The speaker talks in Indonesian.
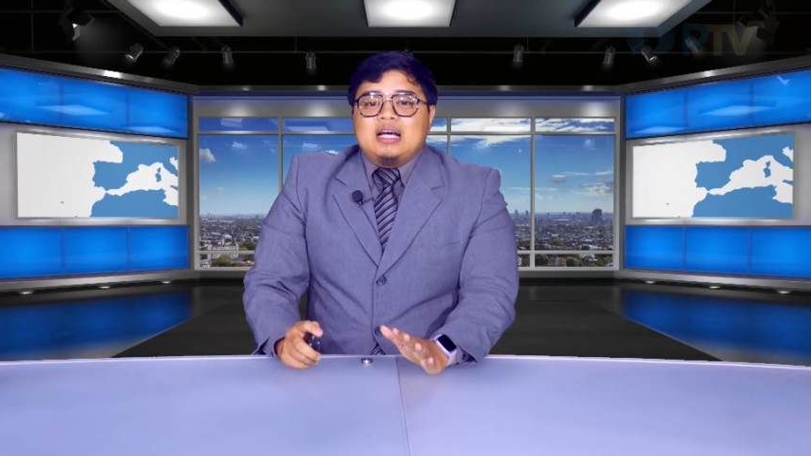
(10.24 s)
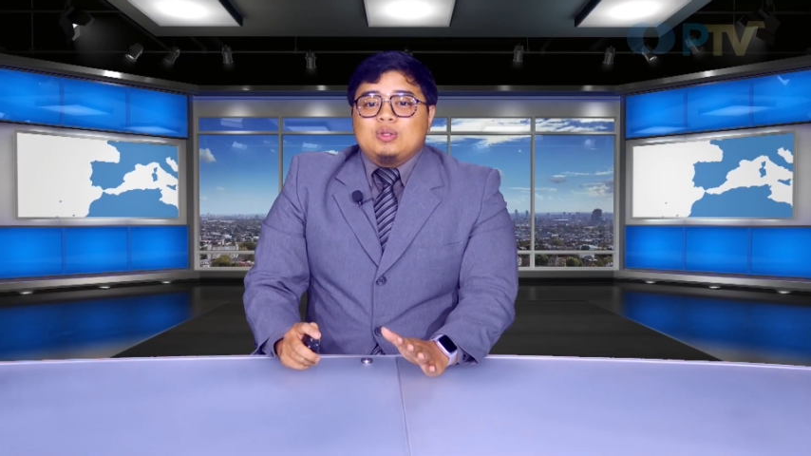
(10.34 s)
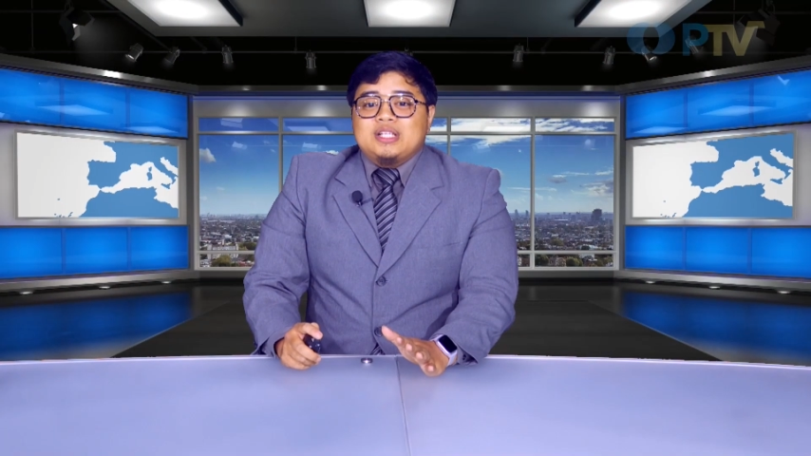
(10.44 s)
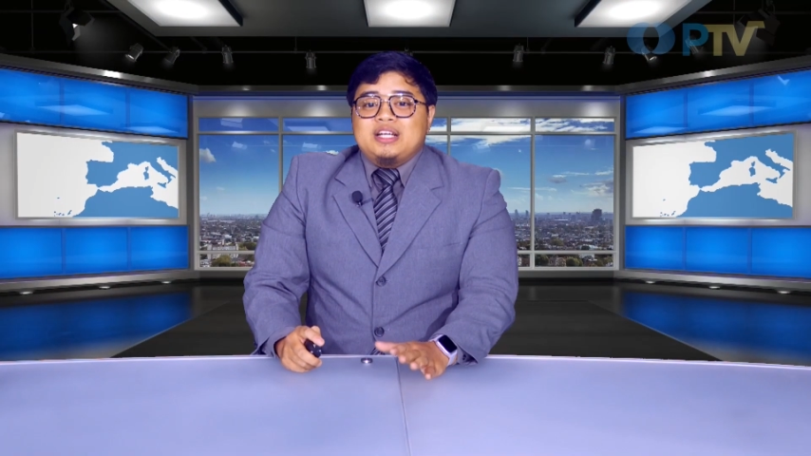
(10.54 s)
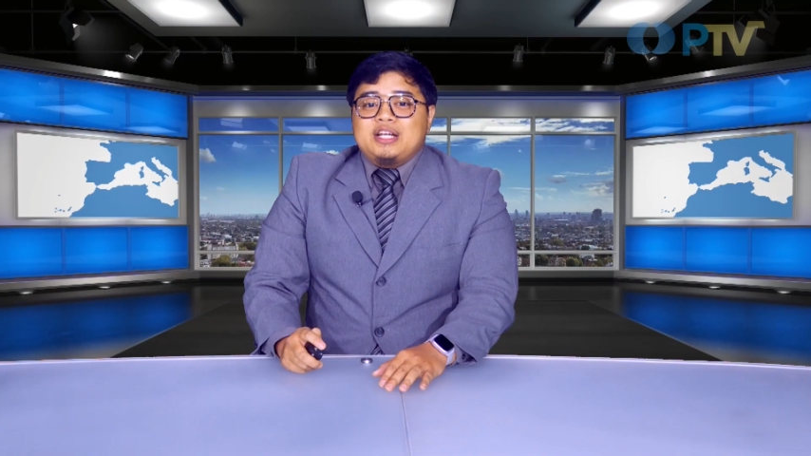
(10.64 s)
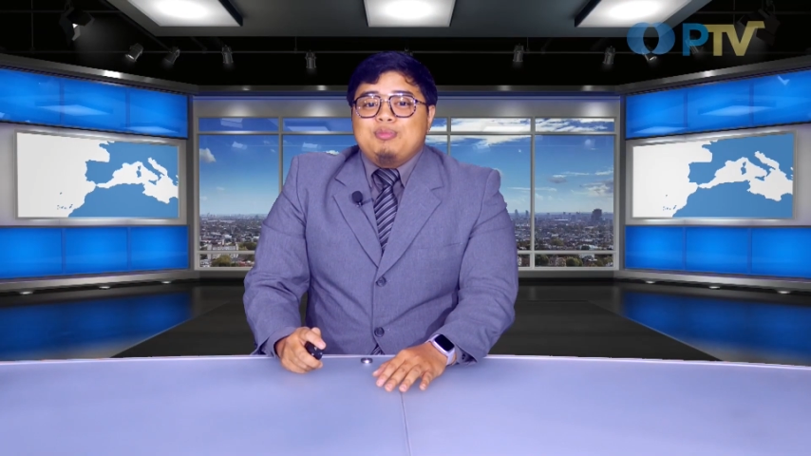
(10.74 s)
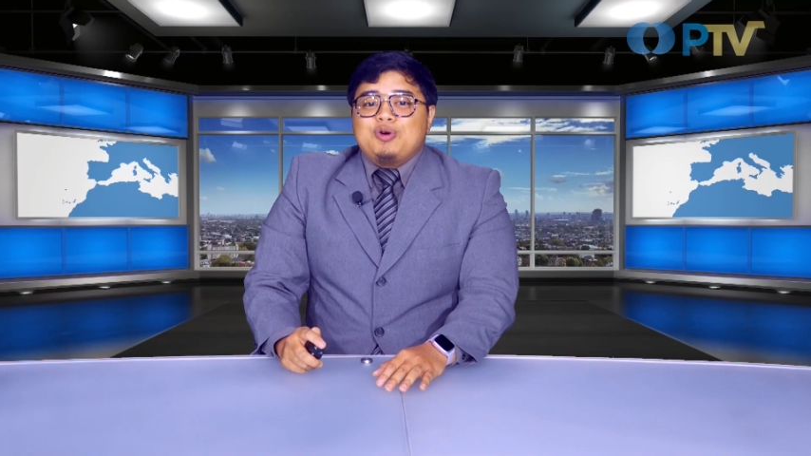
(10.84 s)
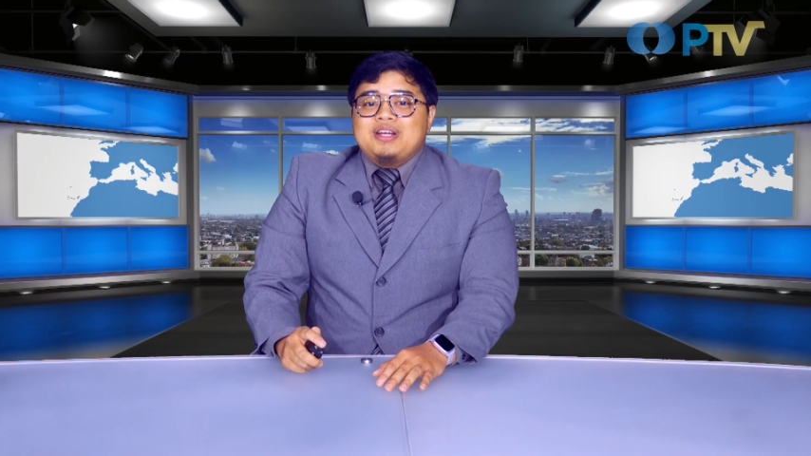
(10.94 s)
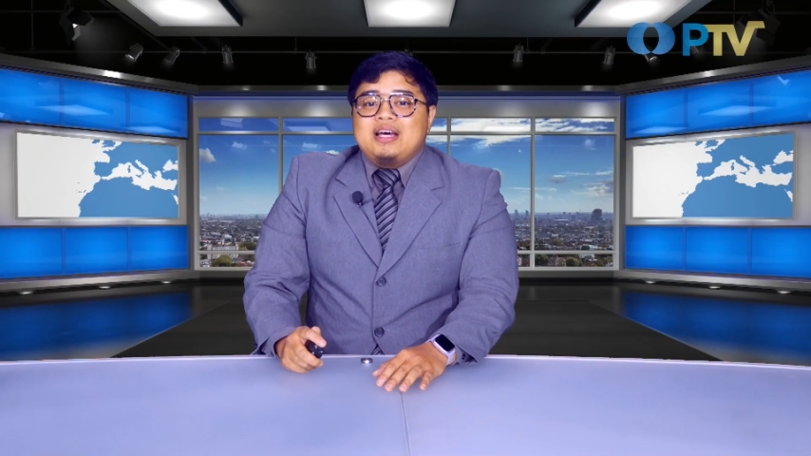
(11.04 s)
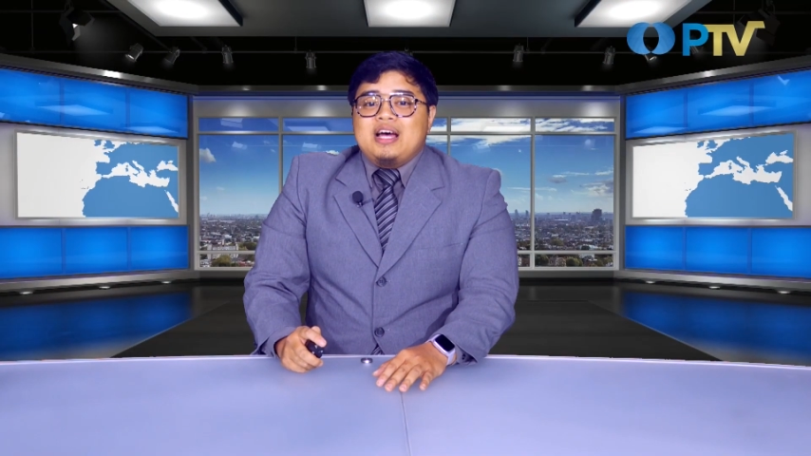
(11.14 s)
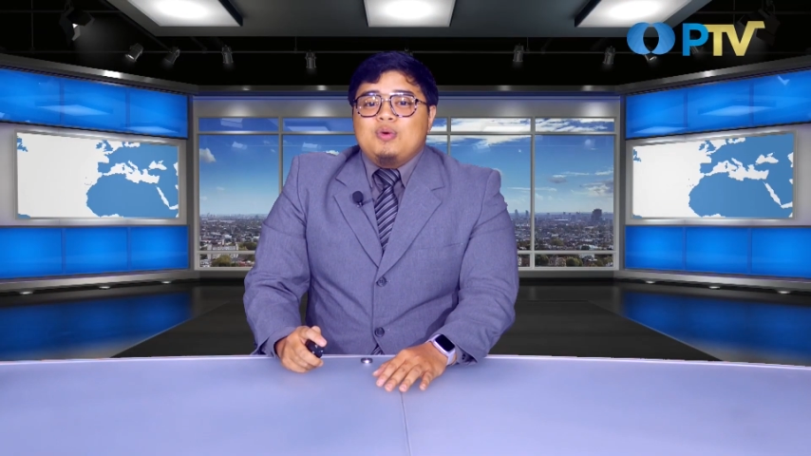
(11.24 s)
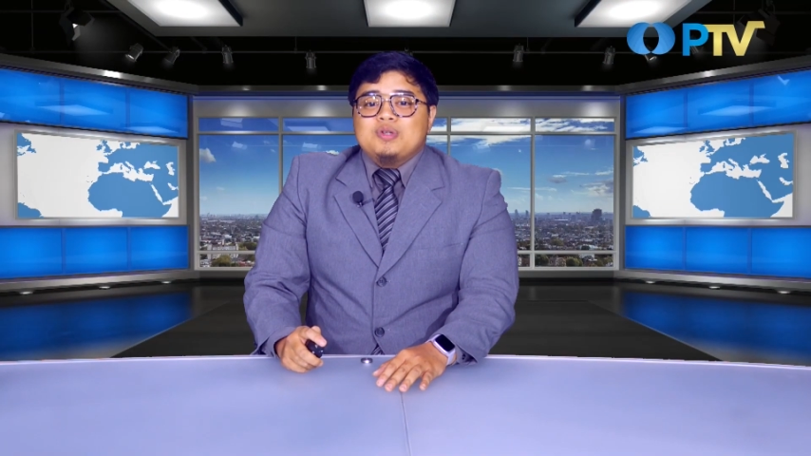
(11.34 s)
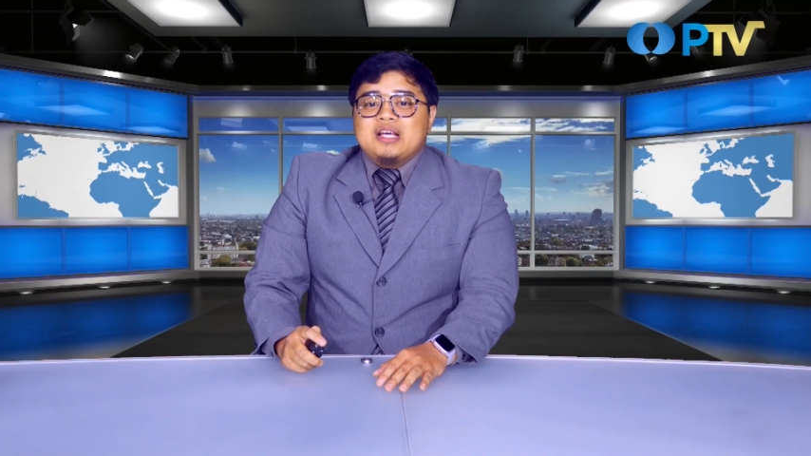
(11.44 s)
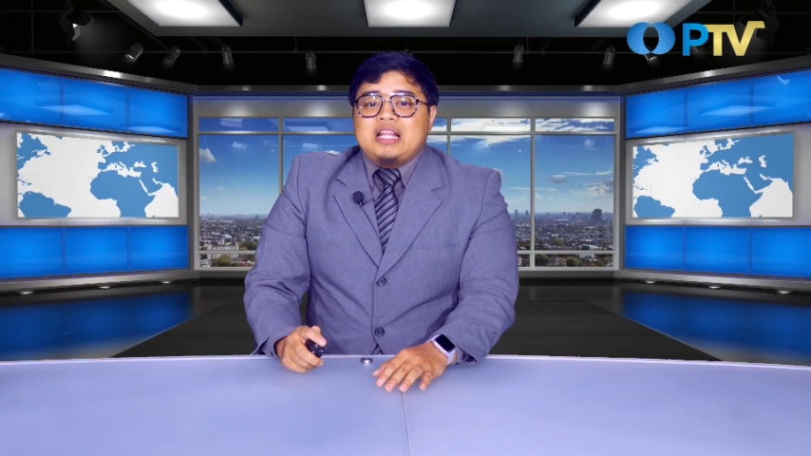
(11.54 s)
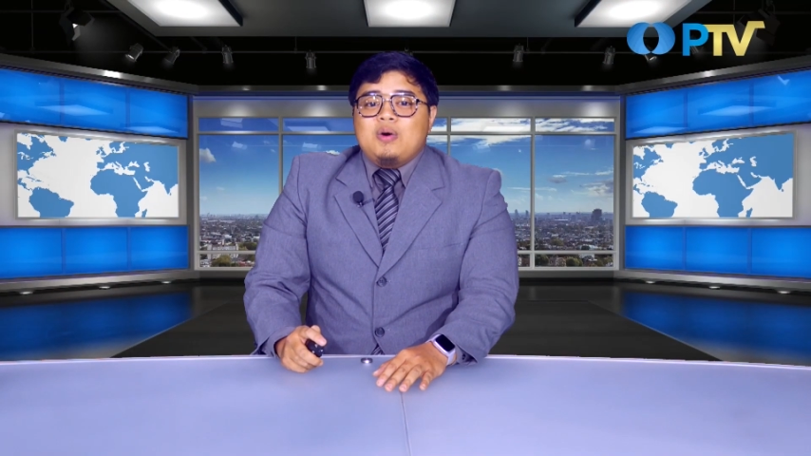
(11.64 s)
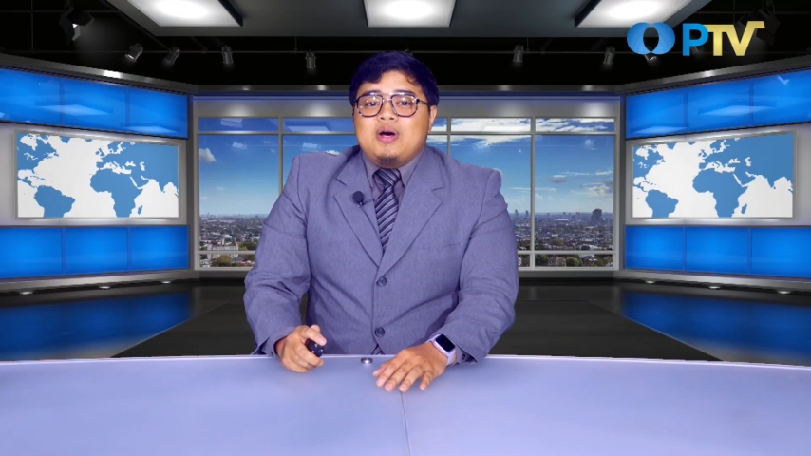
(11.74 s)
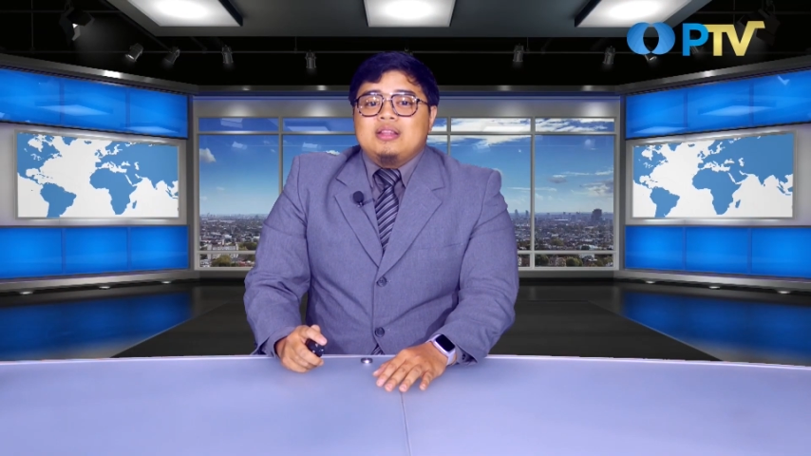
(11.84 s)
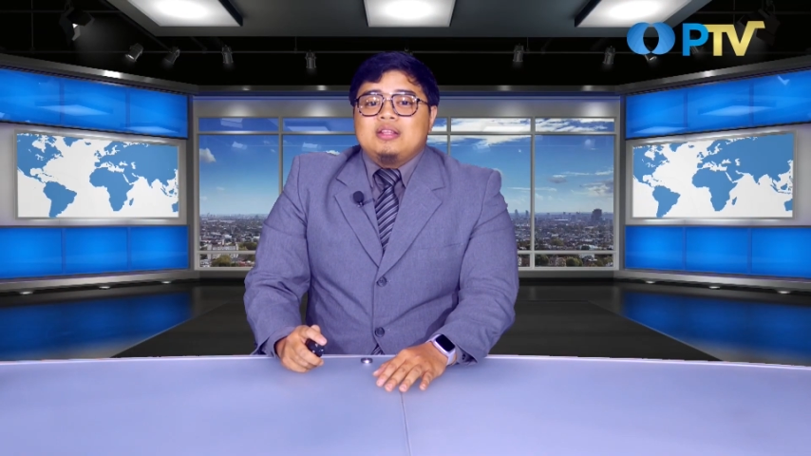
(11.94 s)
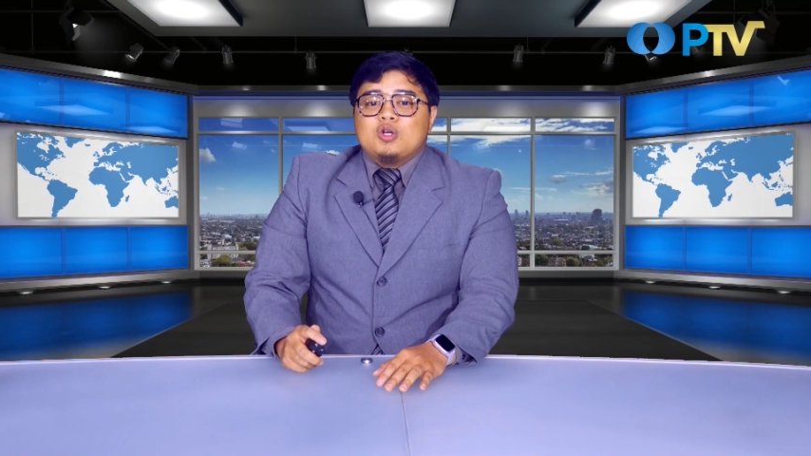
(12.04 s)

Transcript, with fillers: Ratusan ribu kendaraan wisatawan